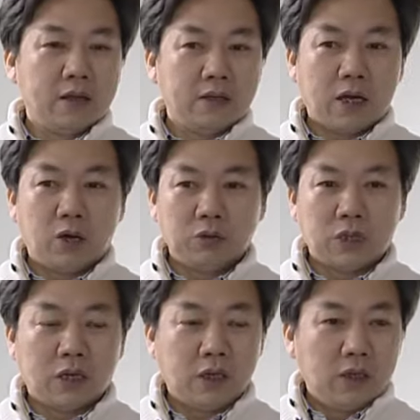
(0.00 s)
然后
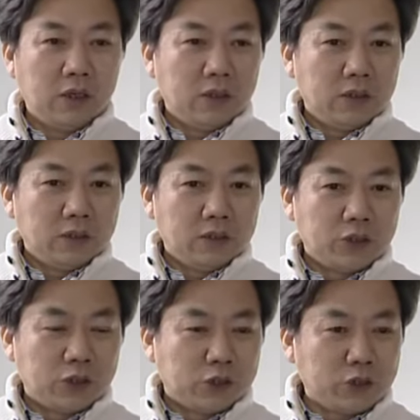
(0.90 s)
呢，
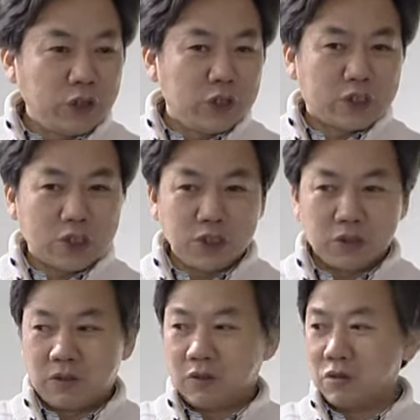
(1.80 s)
这个地
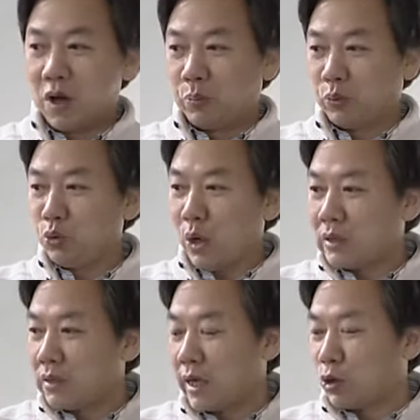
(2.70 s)
次是吧，不断
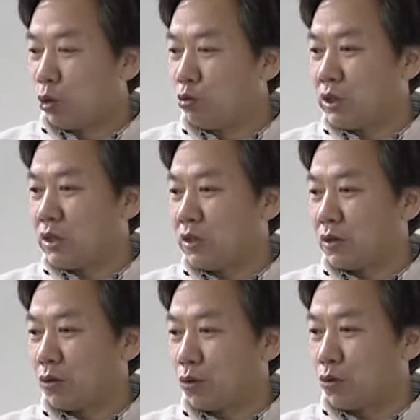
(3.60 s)
的在冲击
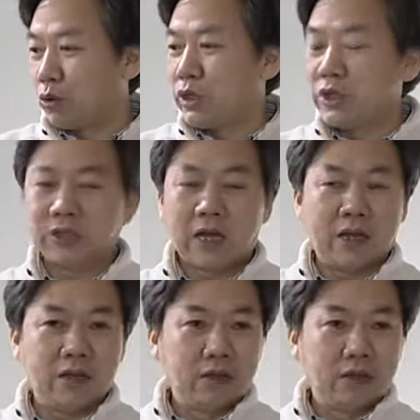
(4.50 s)
国际影坛。